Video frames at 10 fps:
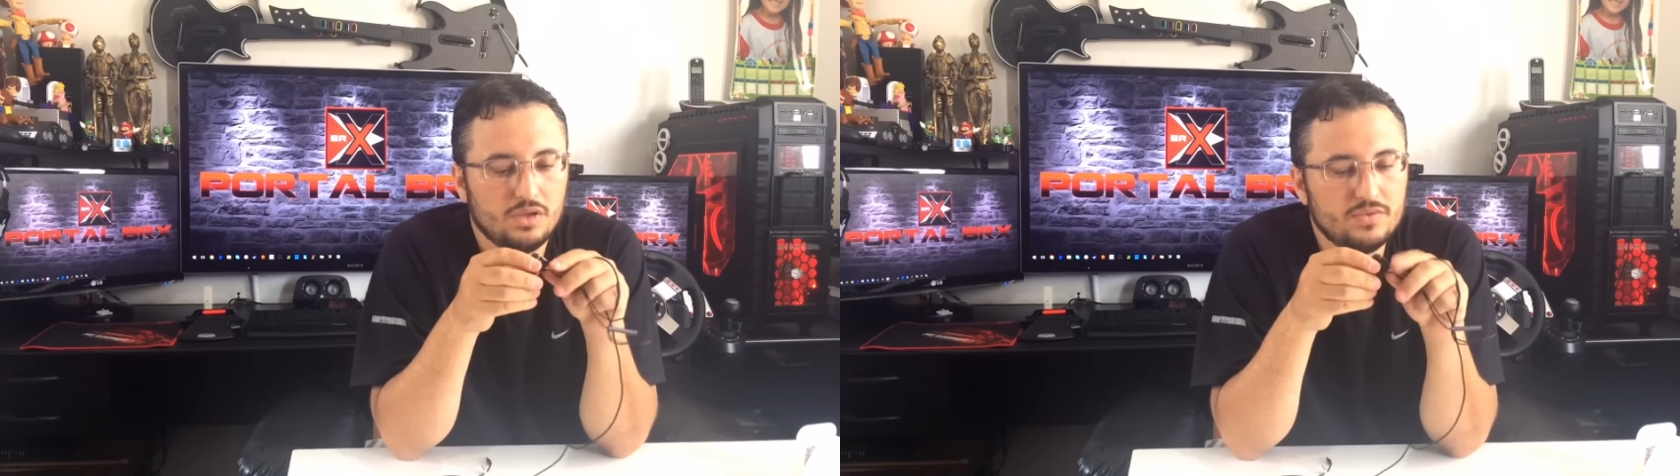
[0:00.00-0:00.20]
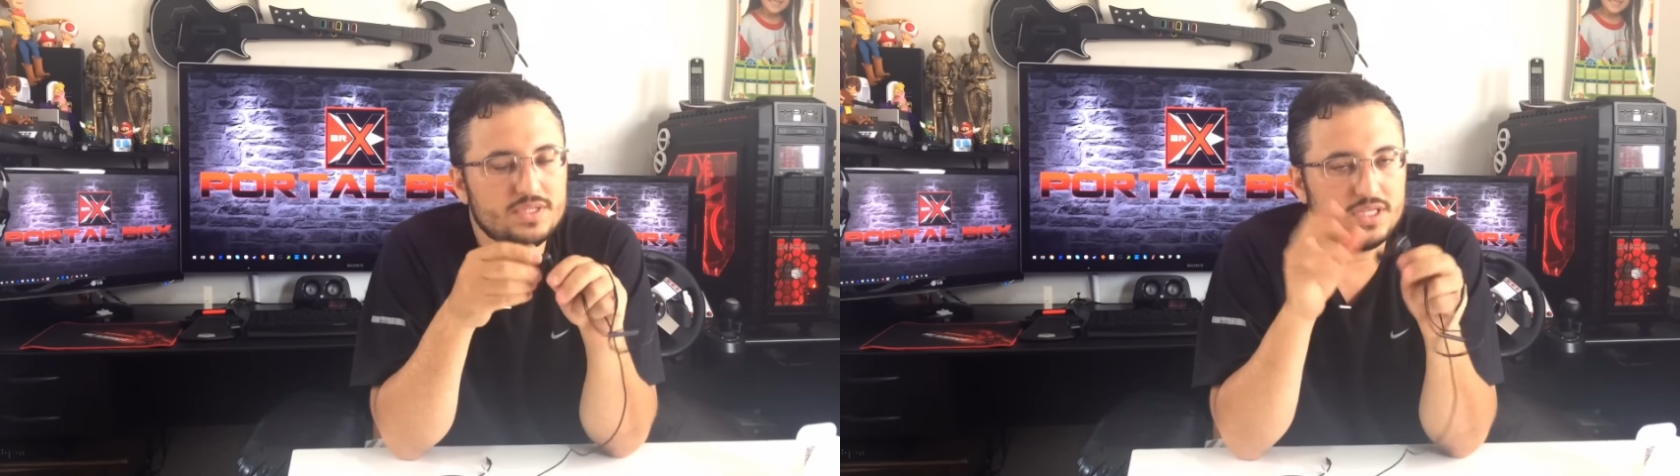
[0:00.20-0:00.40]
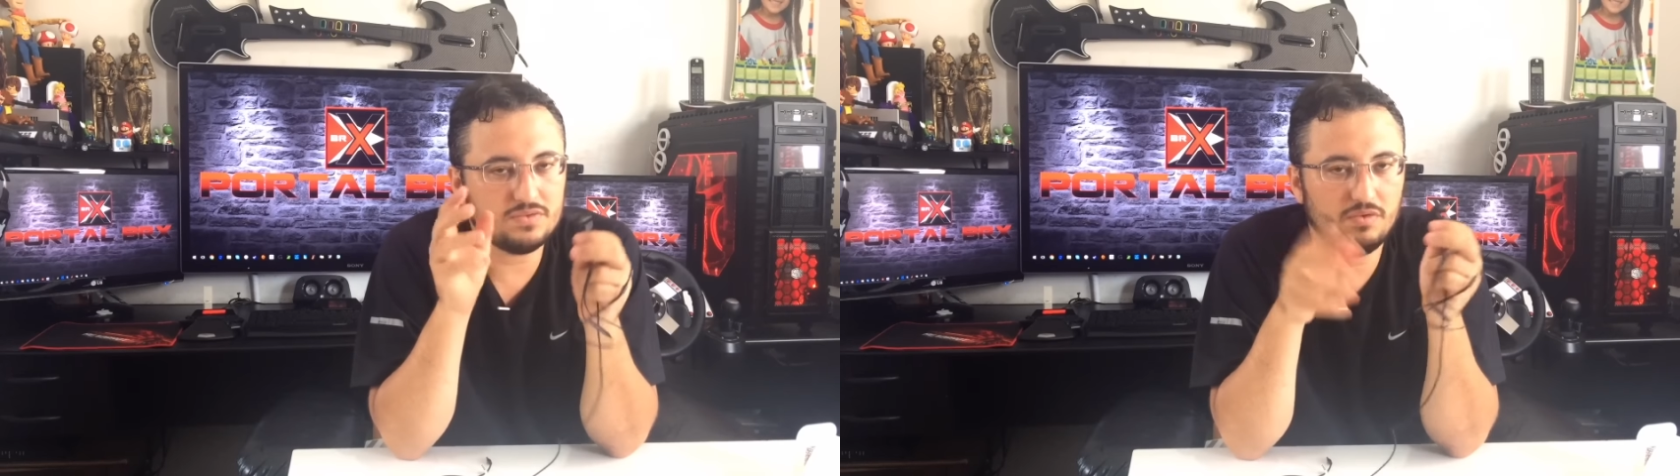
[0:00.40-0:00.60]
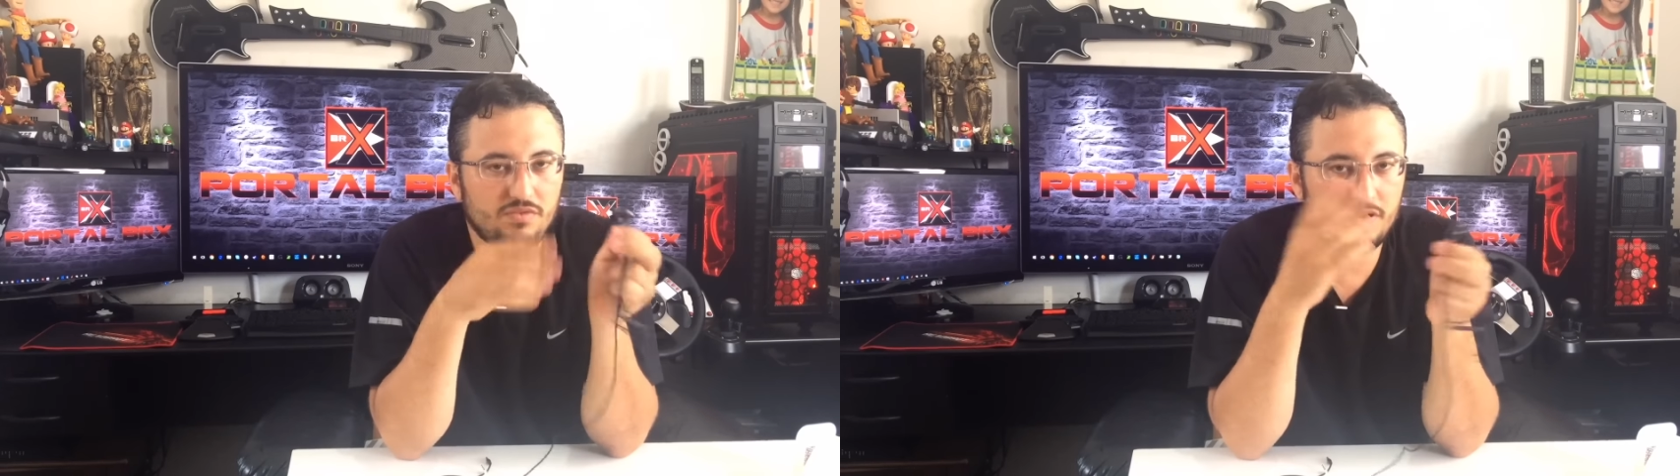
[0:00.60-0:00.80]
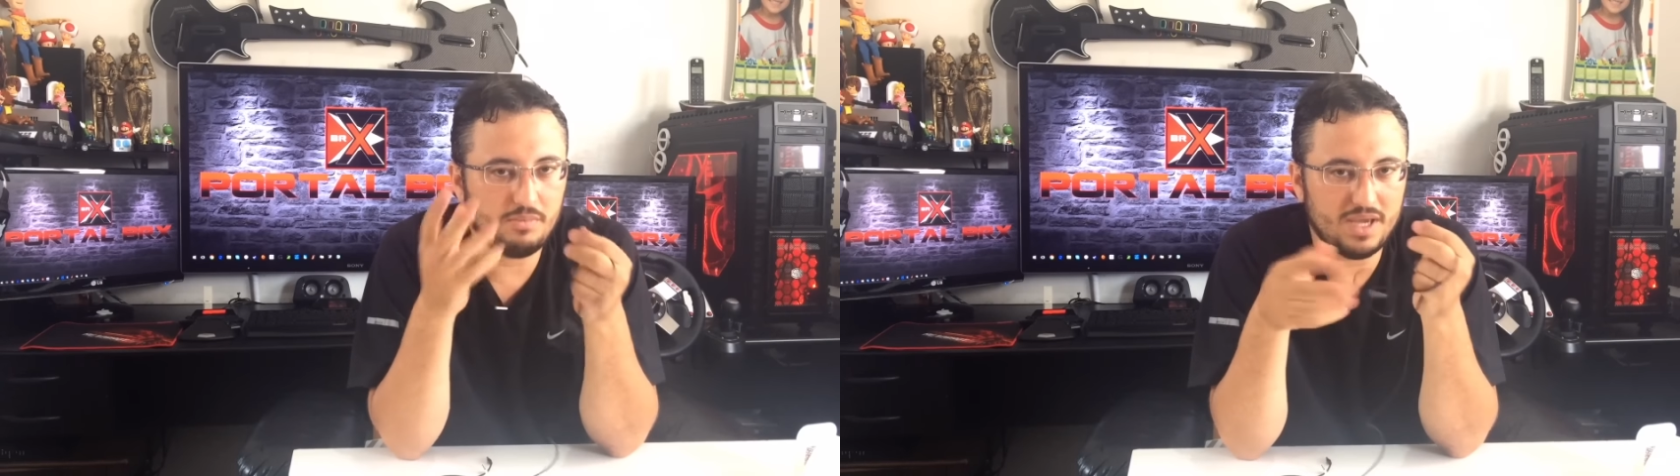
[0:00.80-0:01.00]
que vocês vão
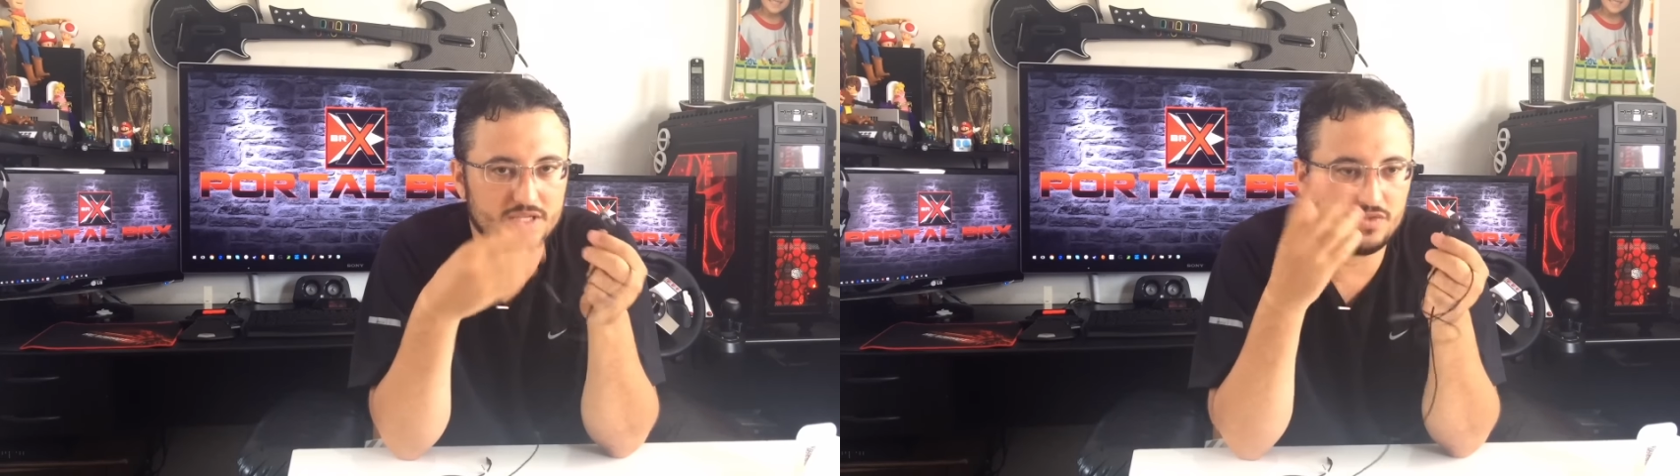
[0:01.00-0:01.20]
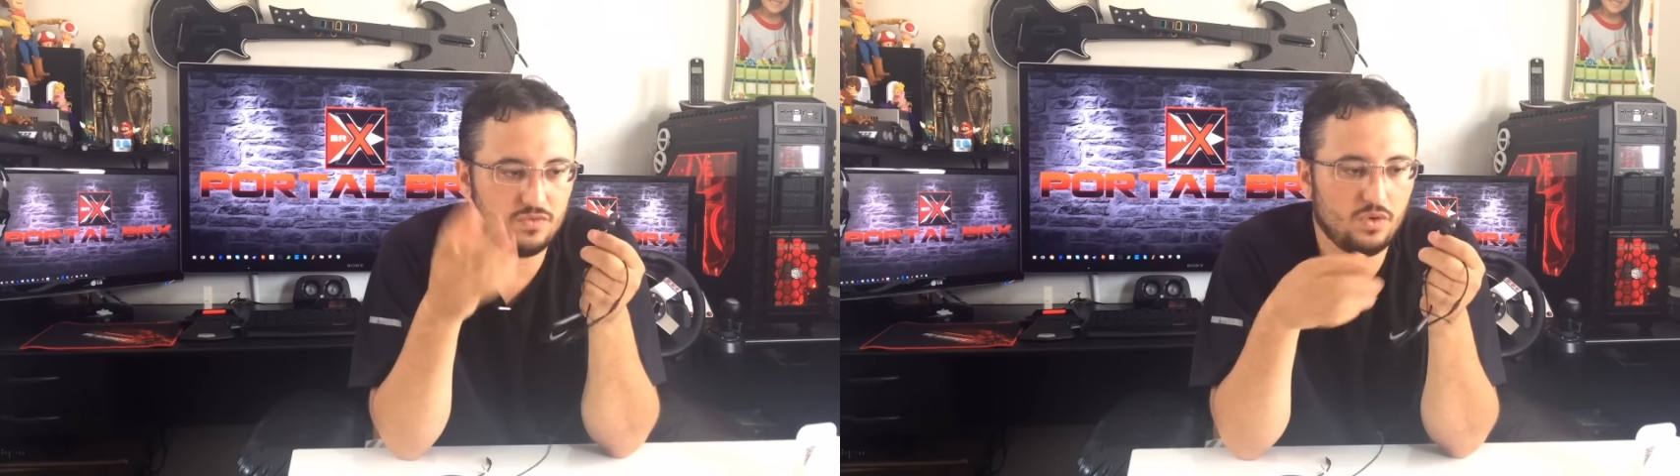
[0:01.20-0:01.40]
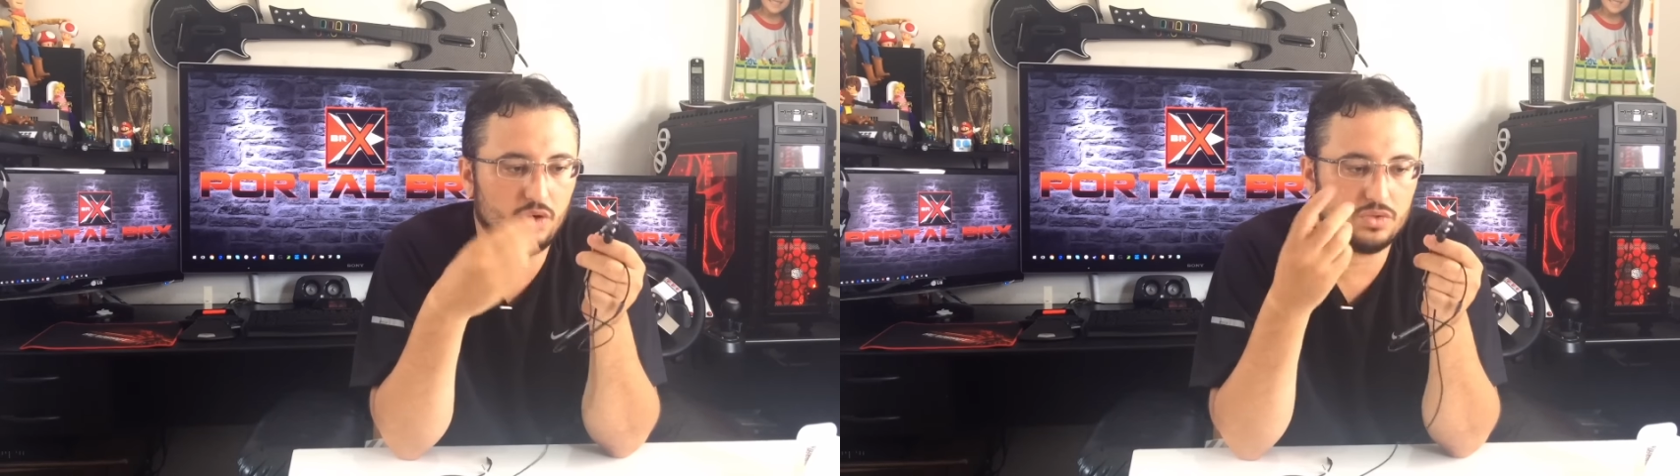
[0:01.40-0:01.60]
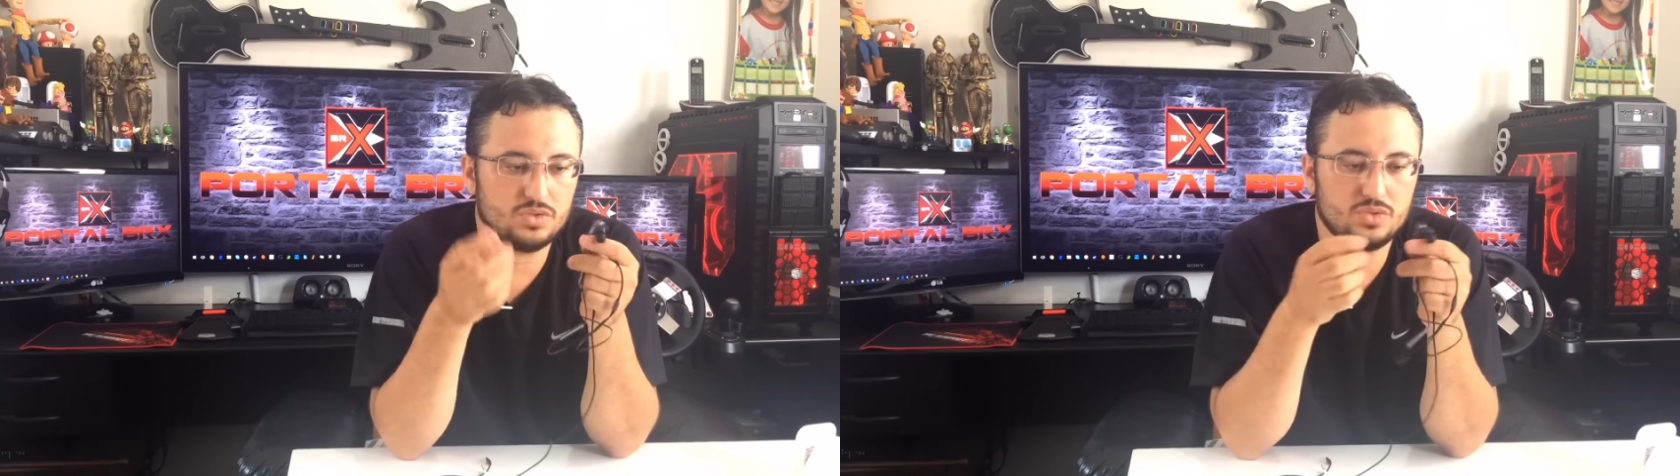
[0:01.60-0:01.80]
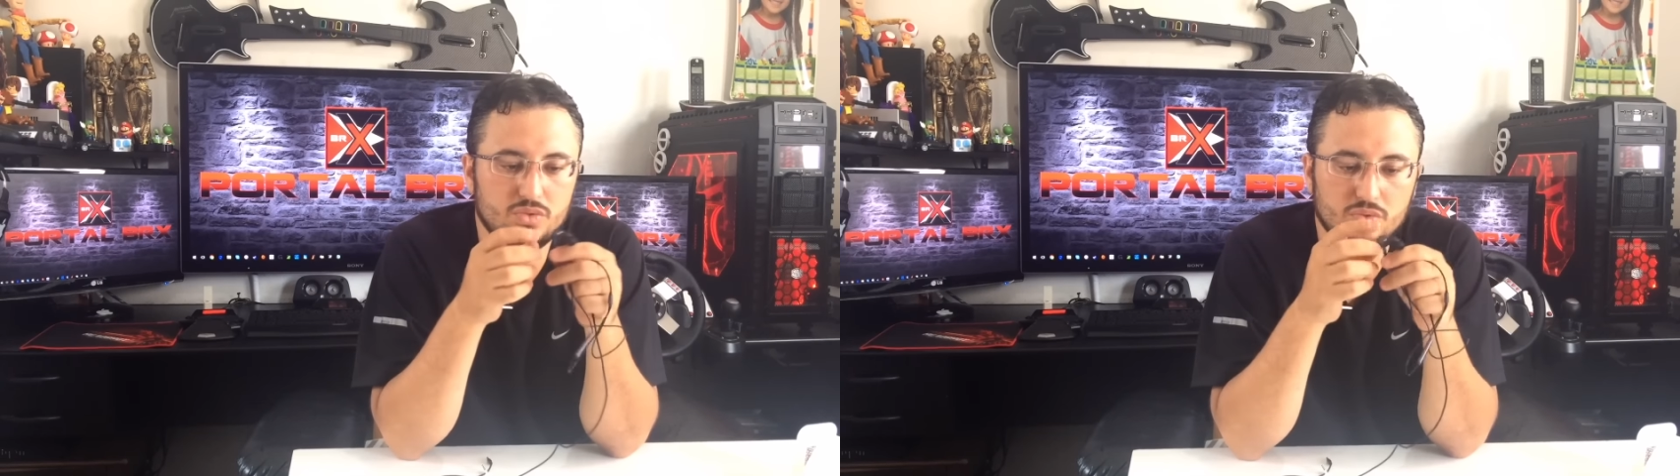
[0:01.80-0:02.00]
ver mais
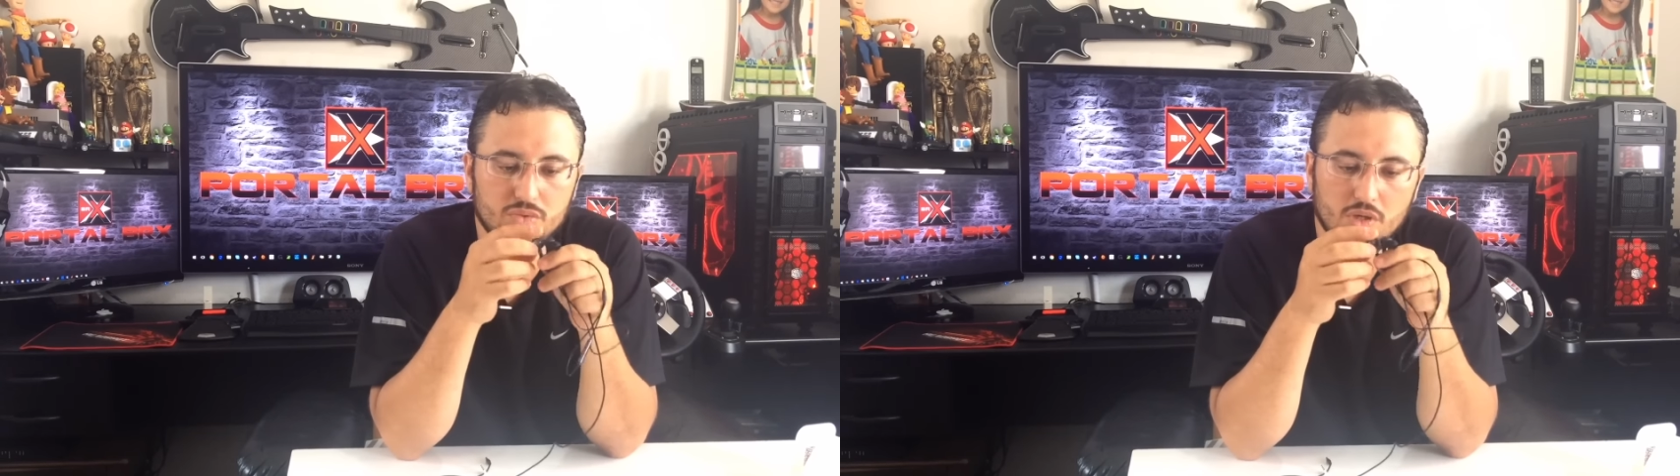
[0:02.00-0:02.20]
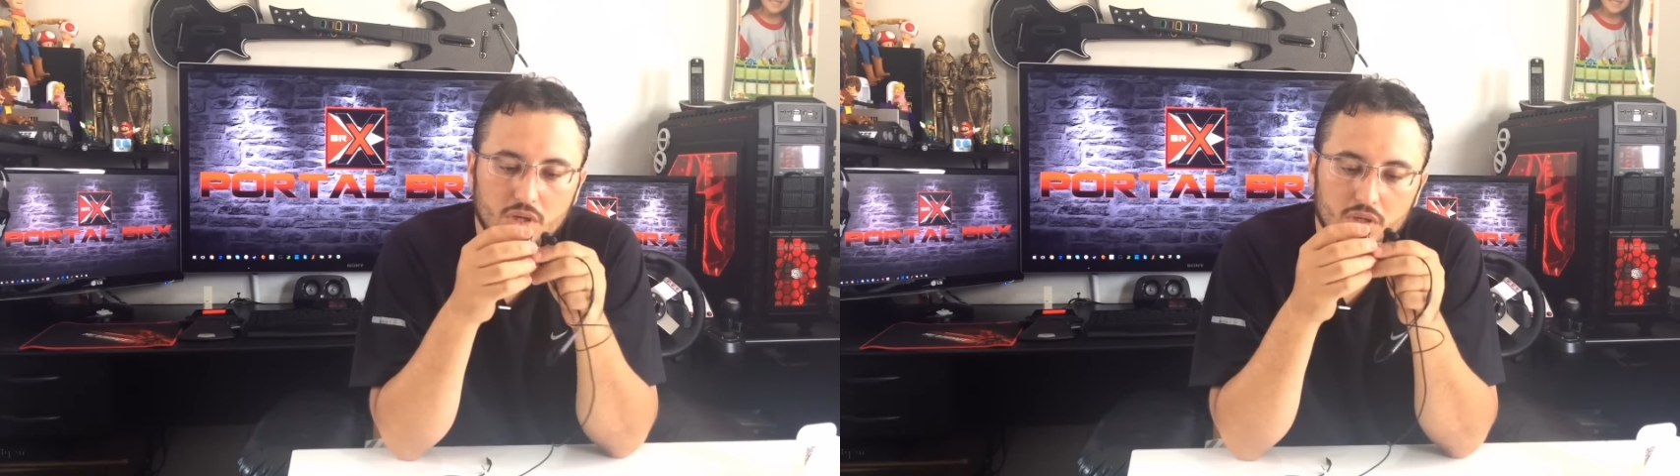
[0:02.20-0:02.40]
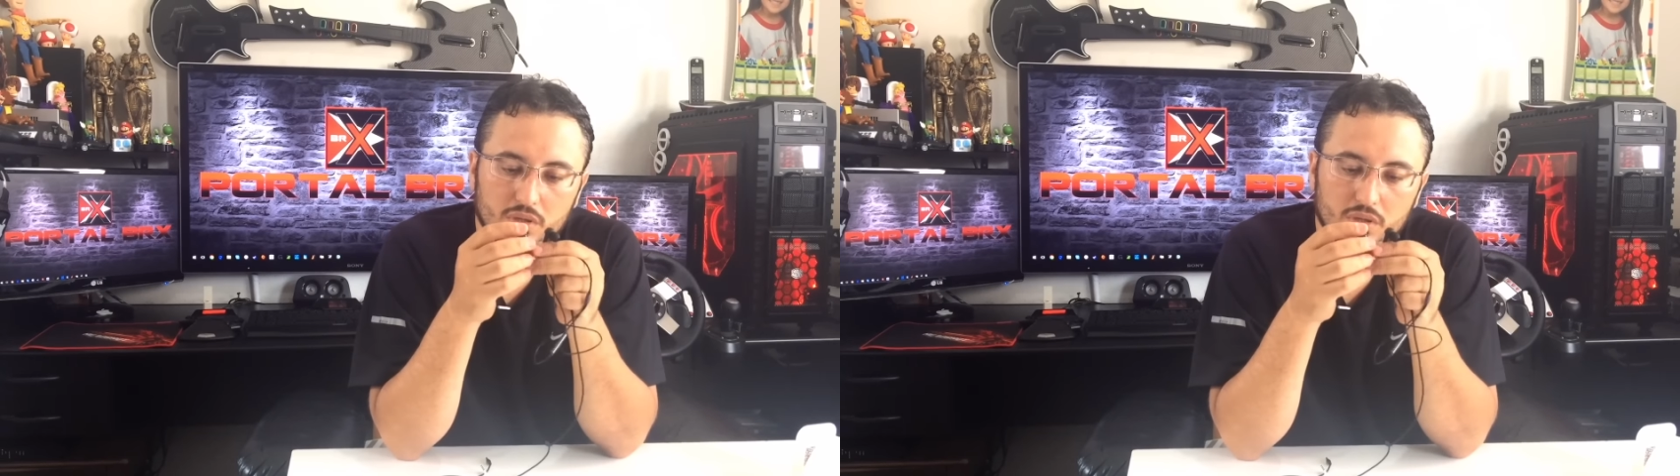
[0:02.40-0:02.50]
fotos do,